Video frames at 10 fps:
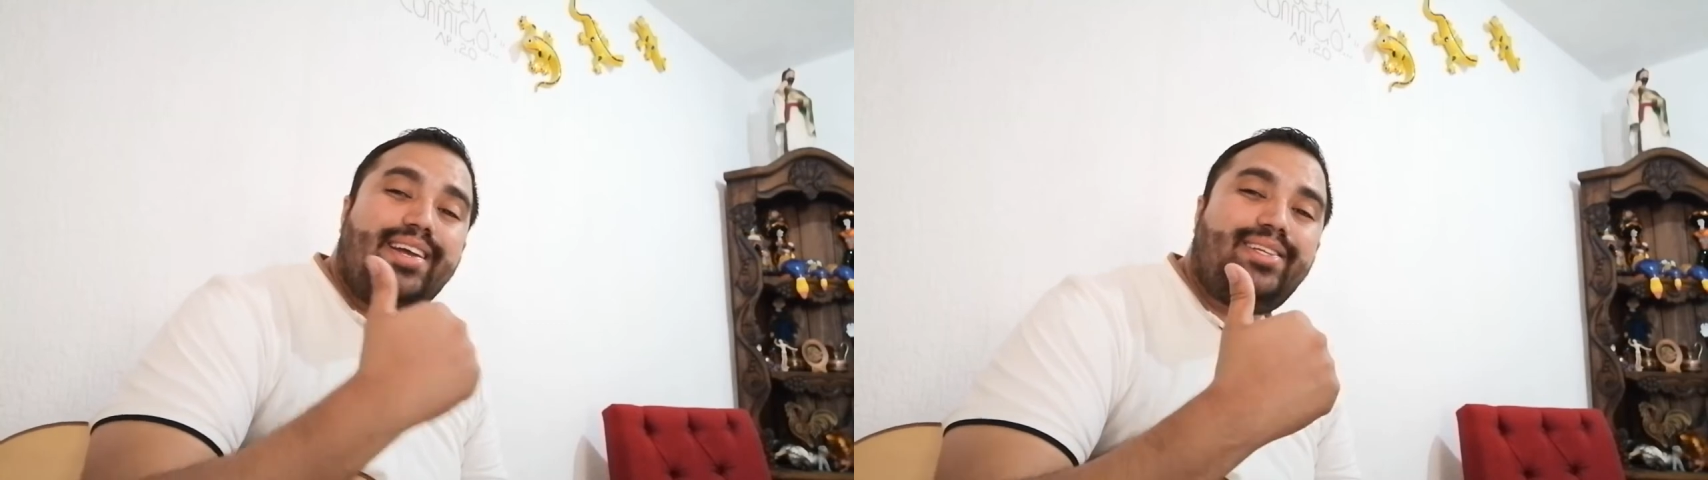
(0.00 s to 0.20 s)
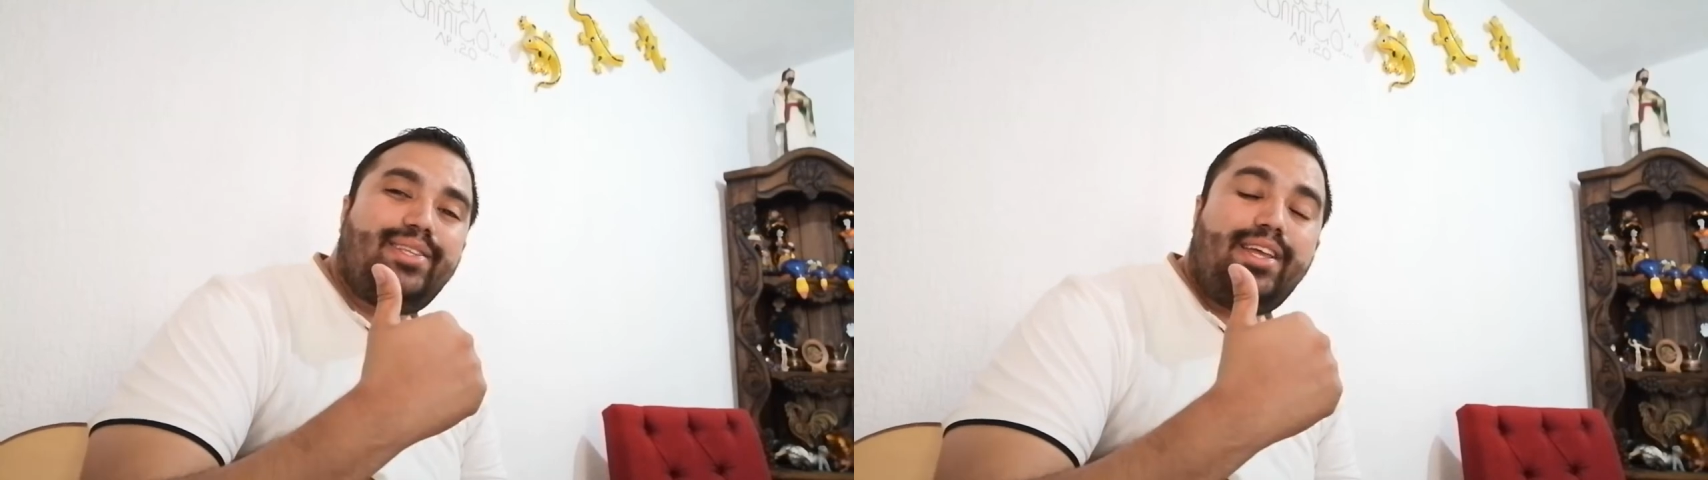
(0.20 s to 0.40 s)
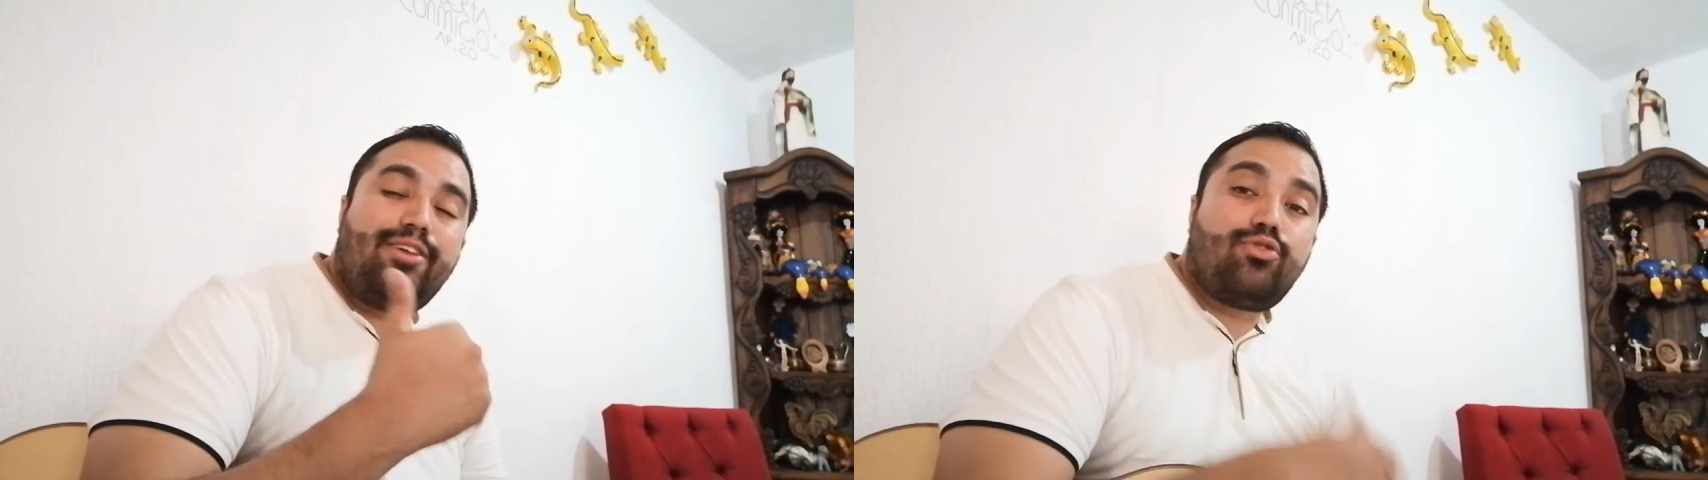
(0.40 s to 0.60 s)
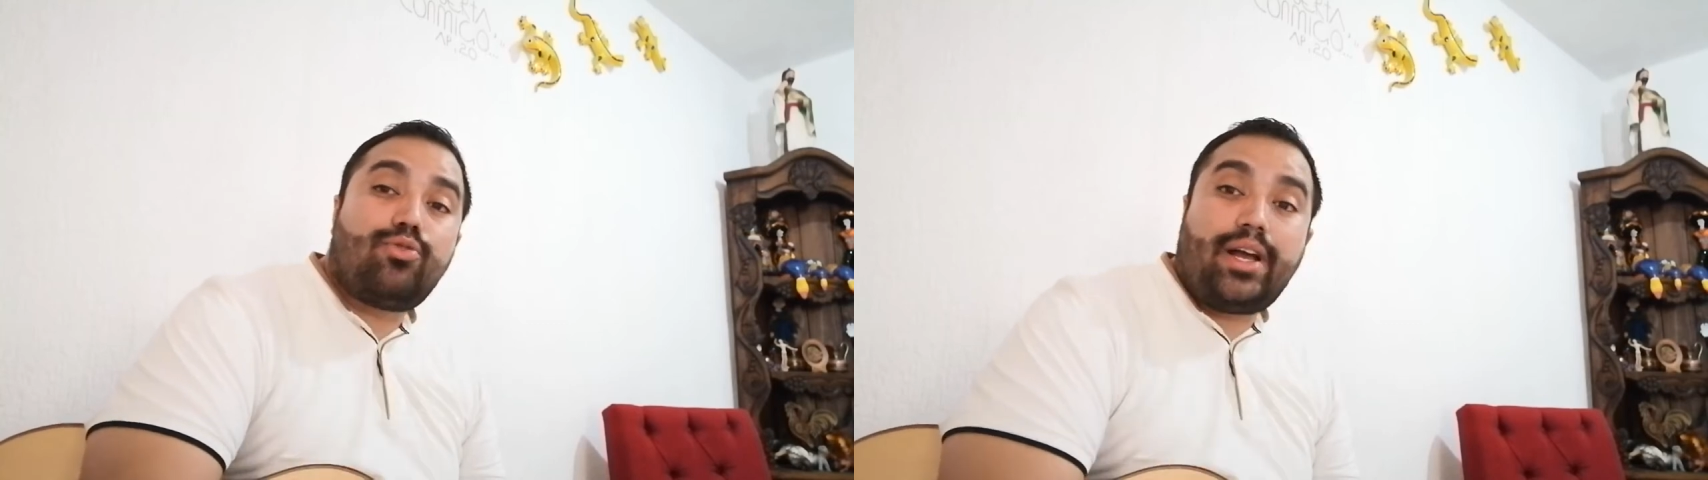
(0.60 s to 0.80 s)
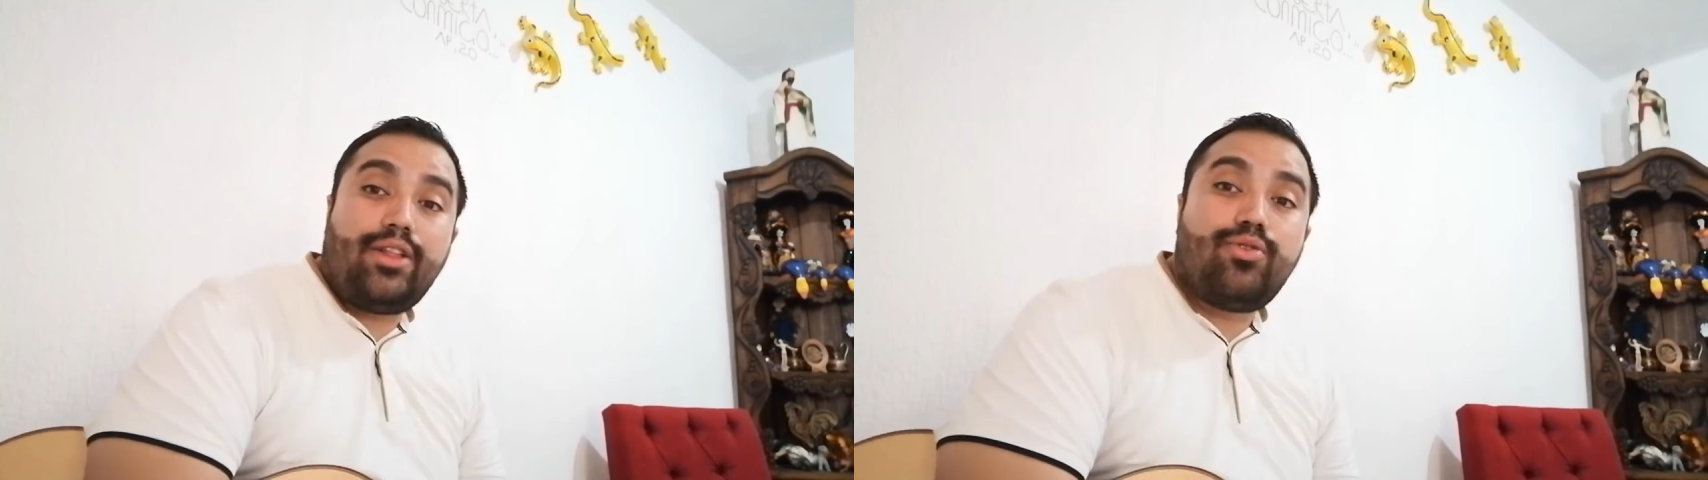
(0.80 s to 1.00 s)
este y
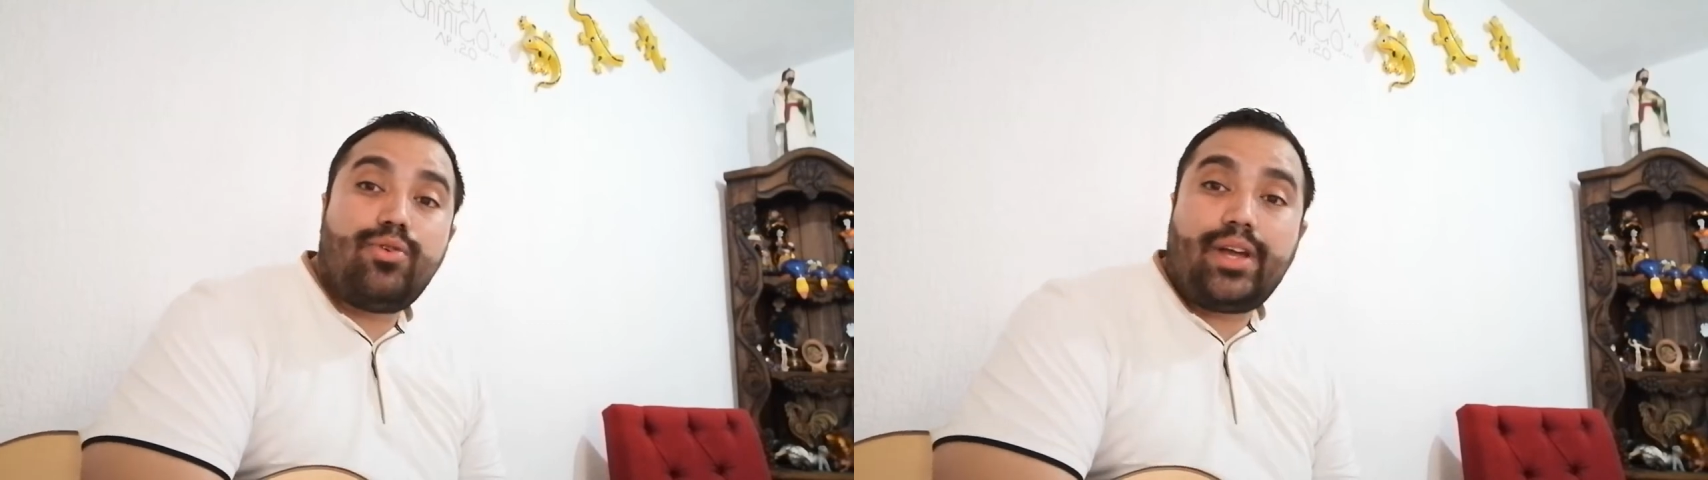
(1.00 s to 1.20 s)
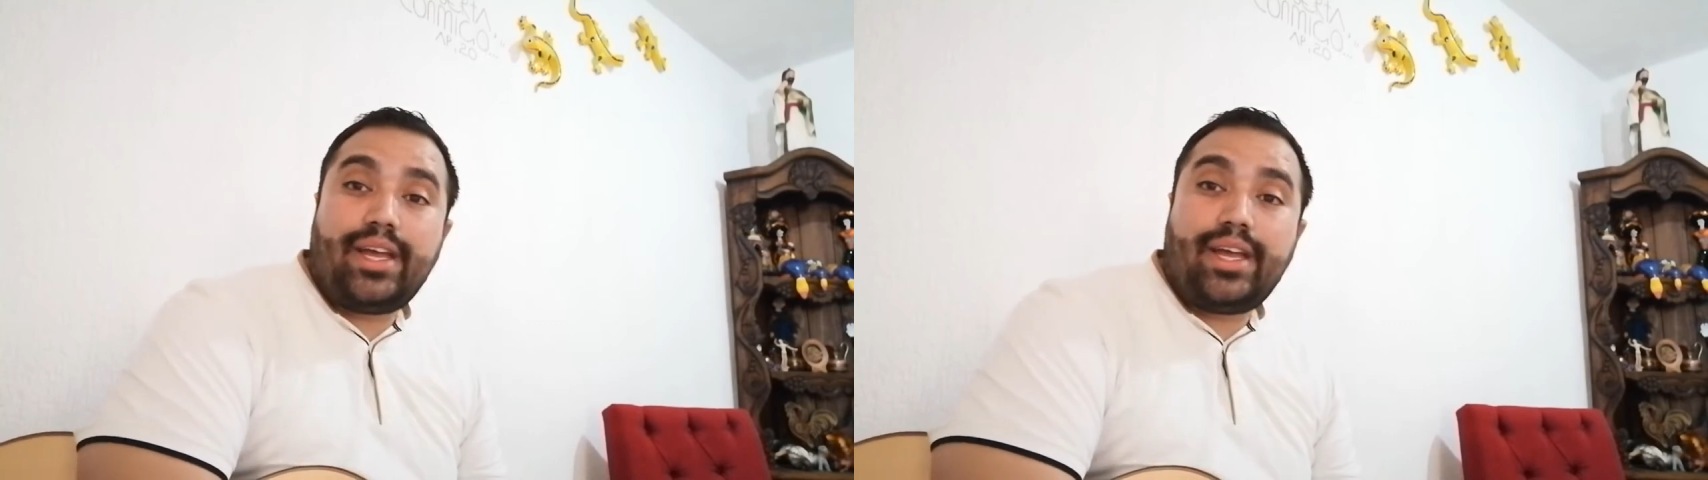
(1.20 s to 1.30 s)
otro canto